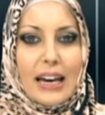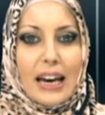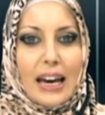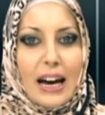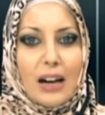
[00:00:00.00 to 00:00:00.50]

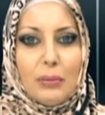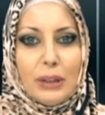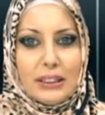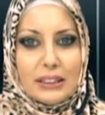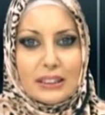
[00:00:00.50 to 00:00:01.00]
Eğer
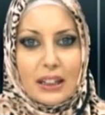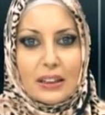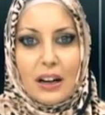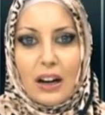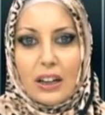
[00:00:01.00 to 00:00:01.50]
bir
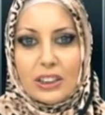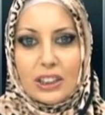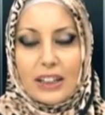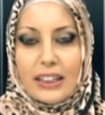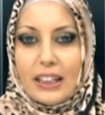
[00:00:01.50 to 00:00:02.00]
insan
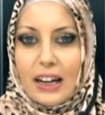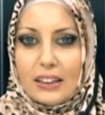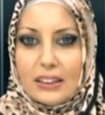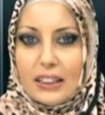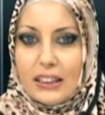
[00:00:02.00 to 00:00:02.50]
haşa
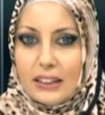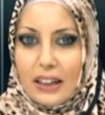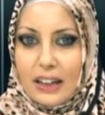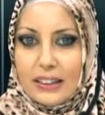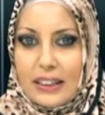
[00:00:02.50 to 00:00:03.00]
ilahlık
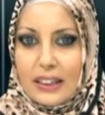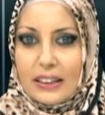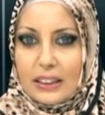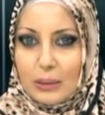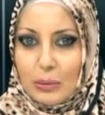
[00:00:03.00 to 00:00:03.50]
iddia
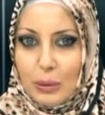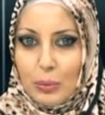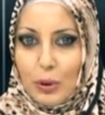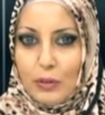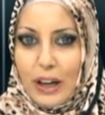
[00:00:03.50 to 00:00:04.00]
ederek resim
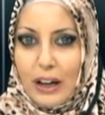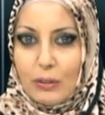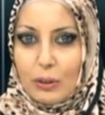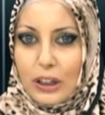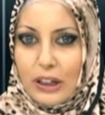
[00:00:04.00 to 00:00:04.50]
yapıyor veya
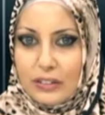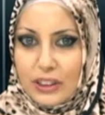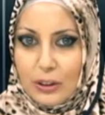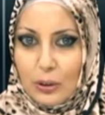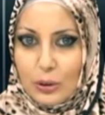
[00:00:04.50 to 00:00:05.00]
fotoğraf
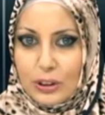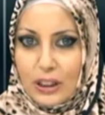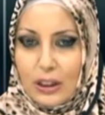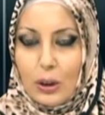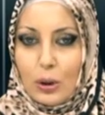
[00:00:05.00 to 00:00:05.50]

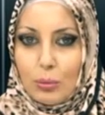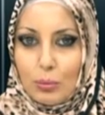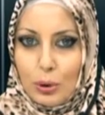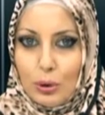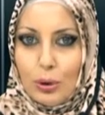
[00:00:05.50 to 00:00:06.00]
çekiyorsa
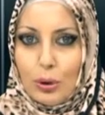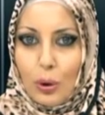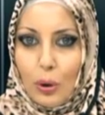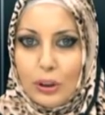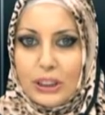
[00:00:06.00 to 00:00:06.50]
bu
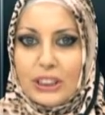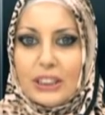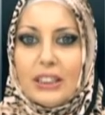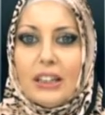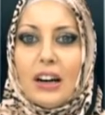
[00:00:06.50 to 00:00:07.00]
o
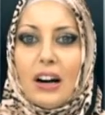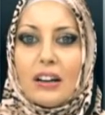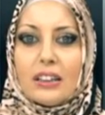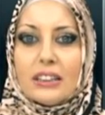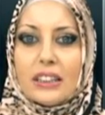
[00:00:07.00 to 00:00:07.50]
kişinin
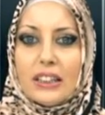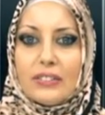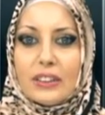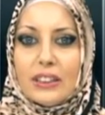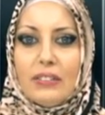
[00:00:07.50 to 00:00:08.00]
akıl
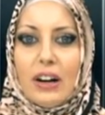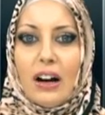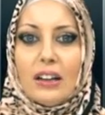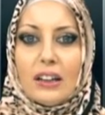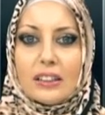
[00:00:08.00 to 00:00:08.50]
zayıflığını ve
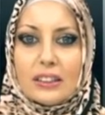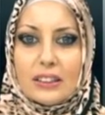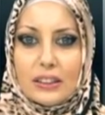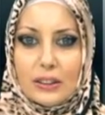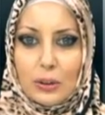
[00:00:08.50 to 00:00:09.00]

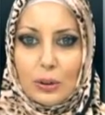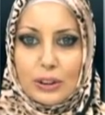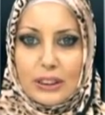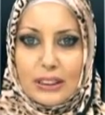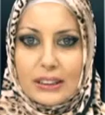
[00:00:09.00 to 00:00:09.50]
ahlaksızlığını
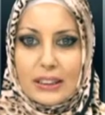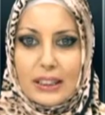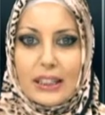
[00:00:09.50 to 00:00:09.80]
gösterir.